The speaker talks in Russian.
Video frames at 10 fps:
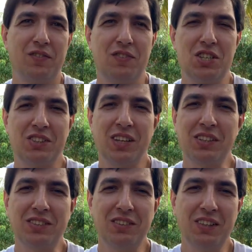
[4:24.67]

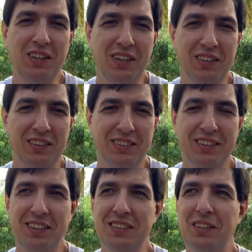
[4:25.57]
16 века,
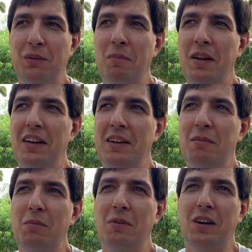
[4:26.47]
знаете, там
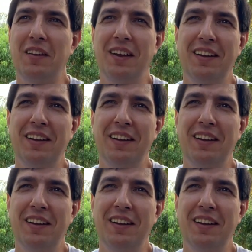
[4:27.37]
бывает,